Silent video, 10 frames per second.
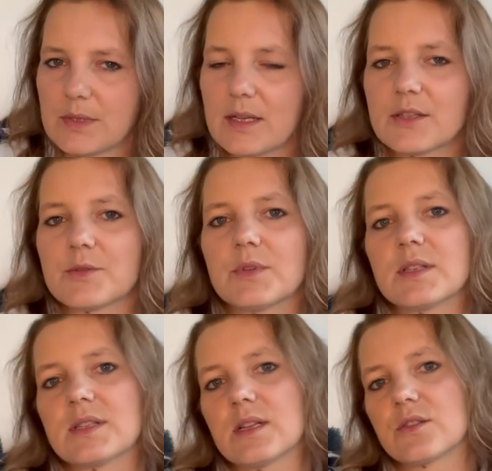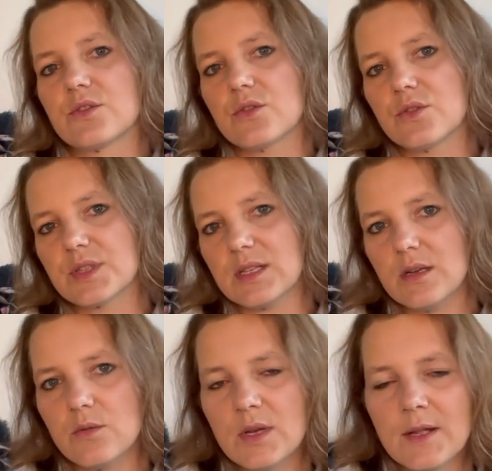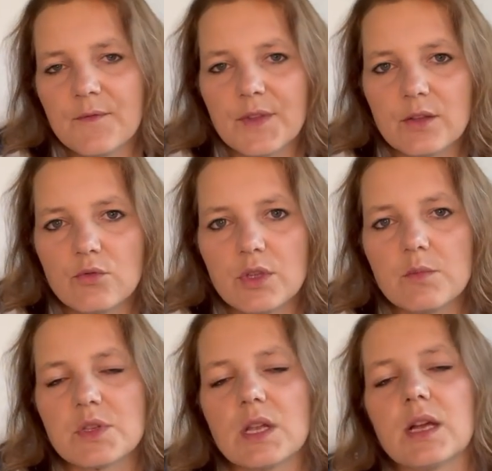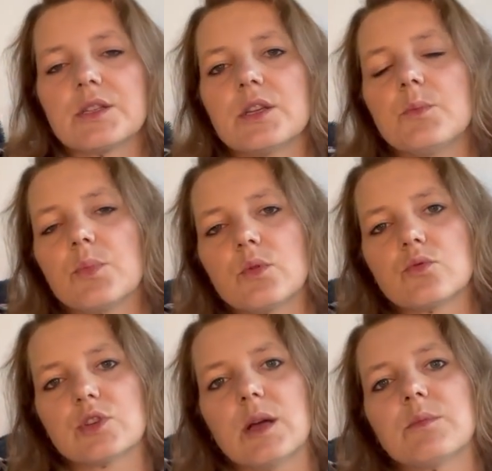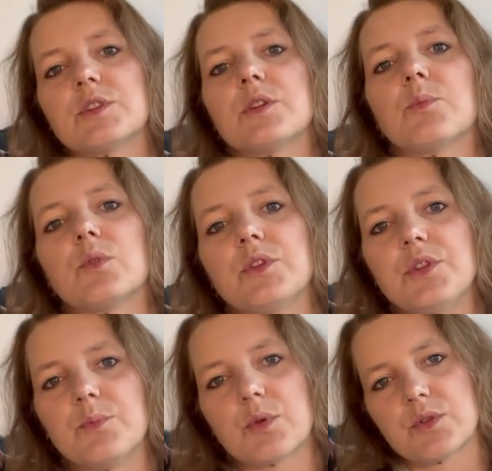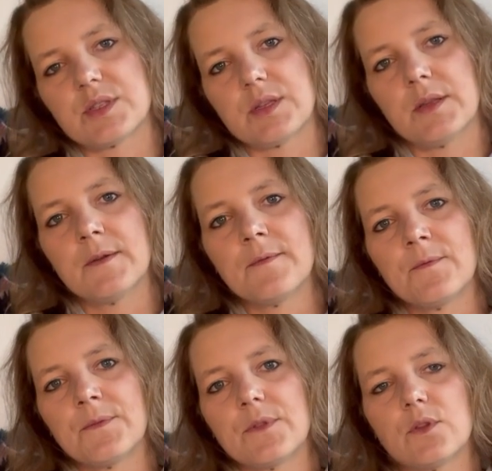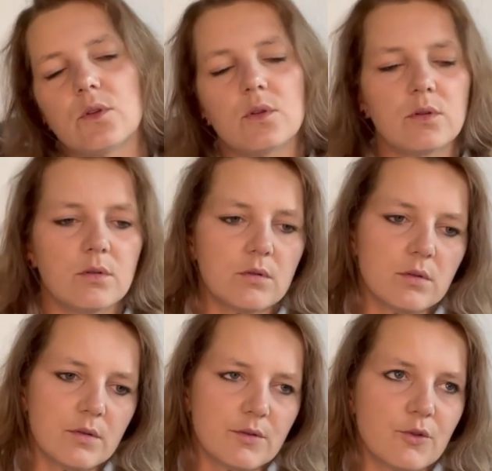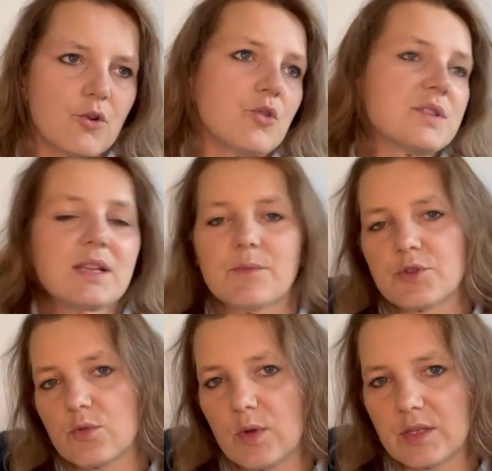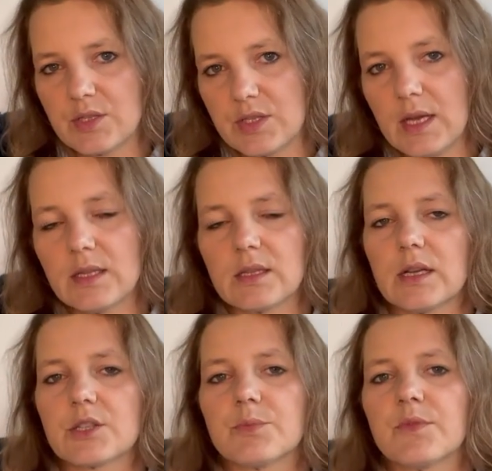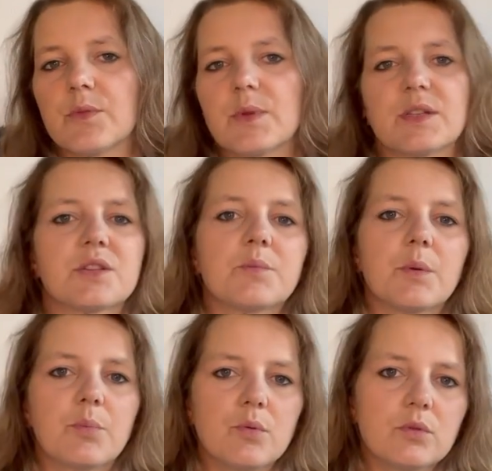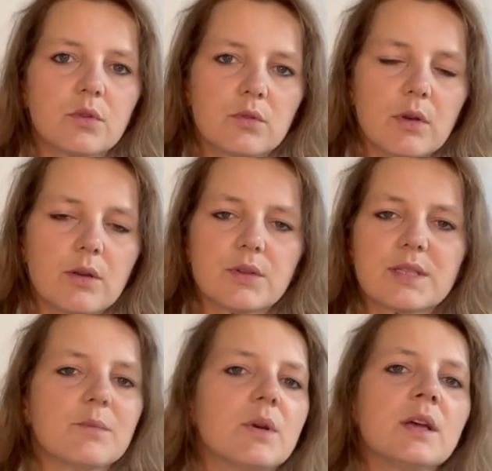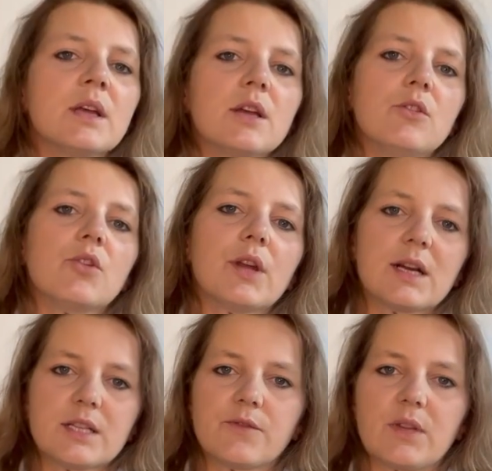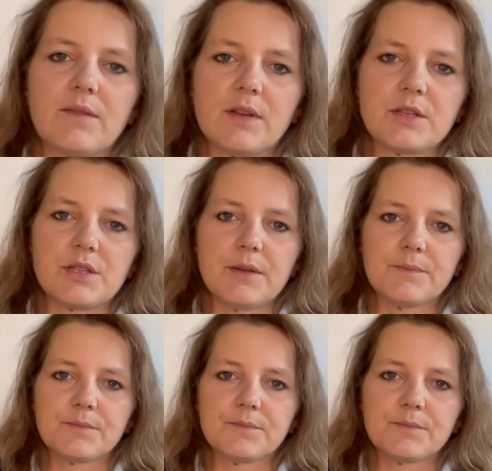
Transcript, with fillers: tak? Żeby ten zad został na drugim śladzie i poruszamy się po linii prostej. Do, e, do końca na przykład ściany, tak? Żeby wybrać sobie punkt, do którego chcemy dojechać w trawersie.